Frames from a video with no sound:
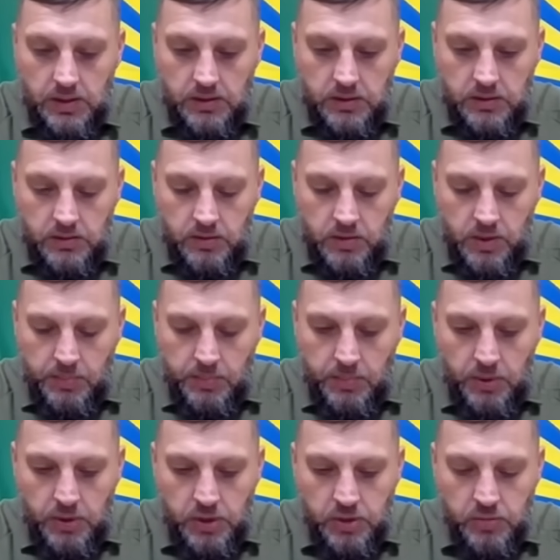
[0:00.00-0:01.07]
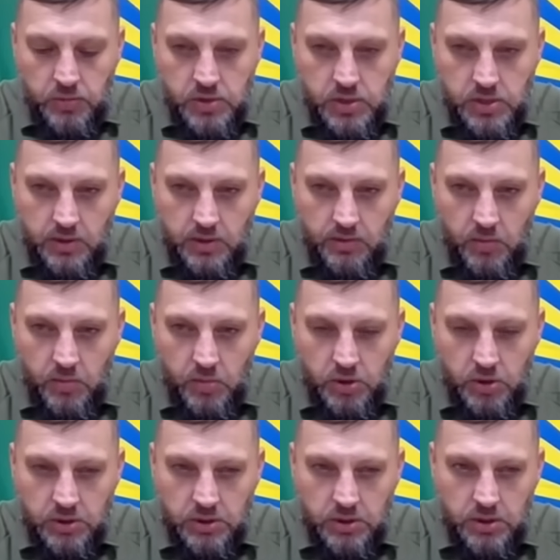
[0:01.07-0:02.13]
Да, ну я по личному составу
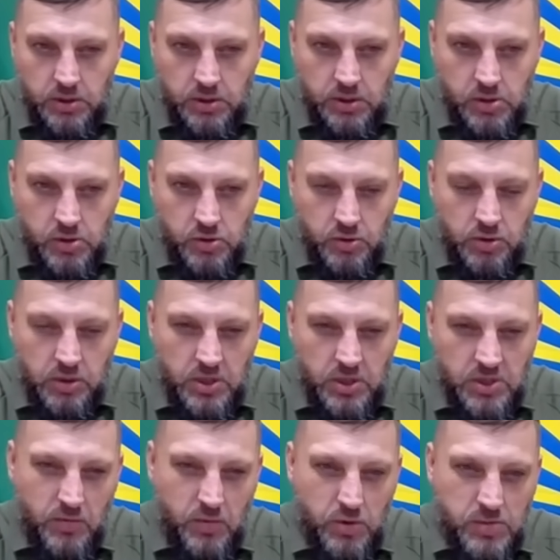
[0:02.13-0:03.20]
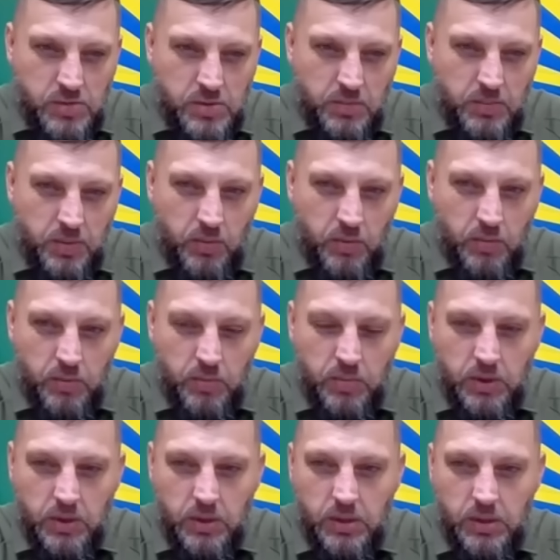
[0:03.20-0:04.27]
больше, 1380, по-моему,
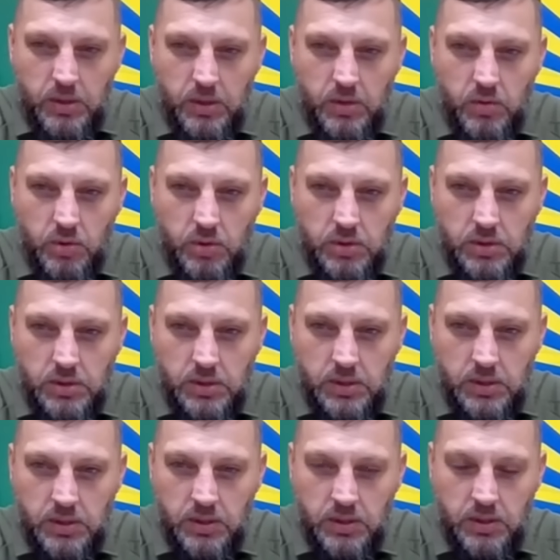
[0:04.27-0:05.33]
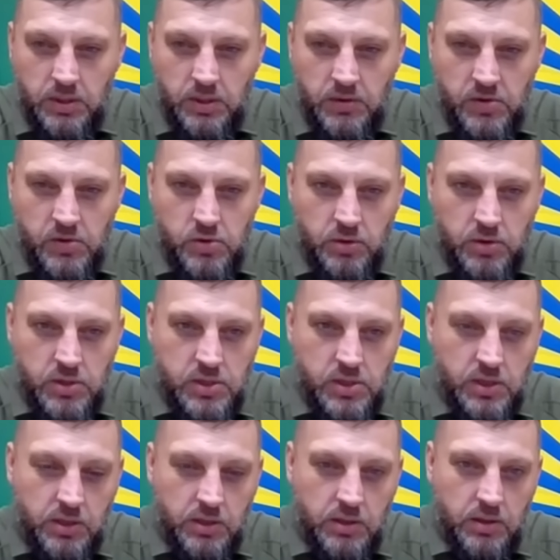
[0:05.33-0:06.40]
был рекорд, 900 э,
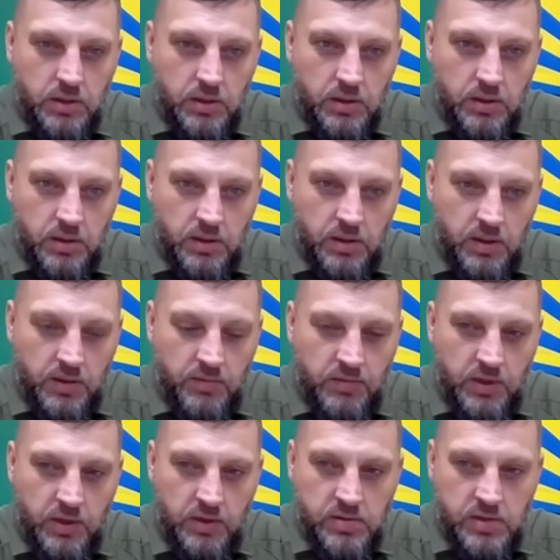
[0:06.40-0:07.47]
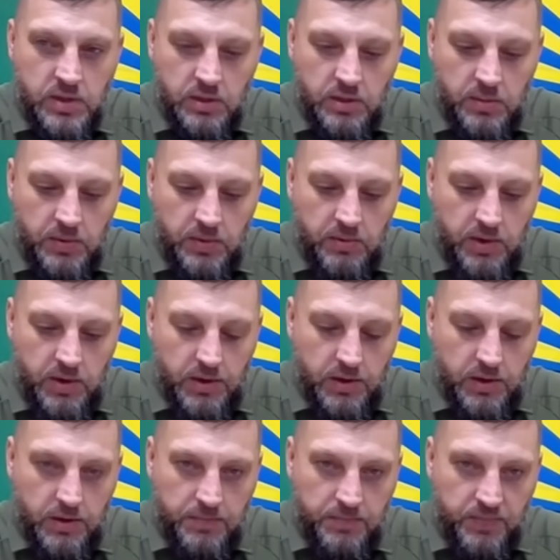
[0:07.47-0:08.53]
из них это Авдеевское
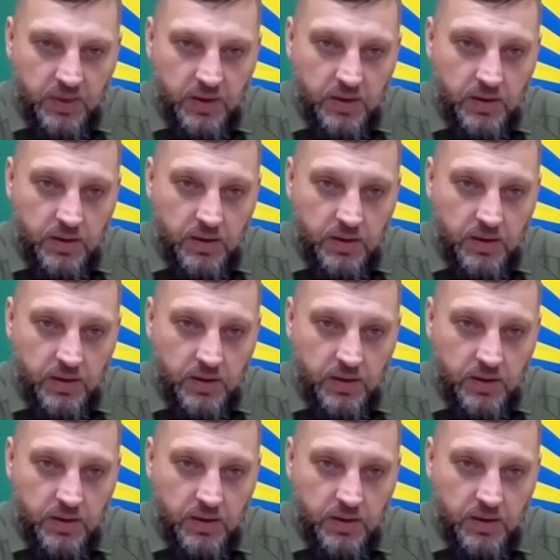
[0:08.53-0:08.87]
направление.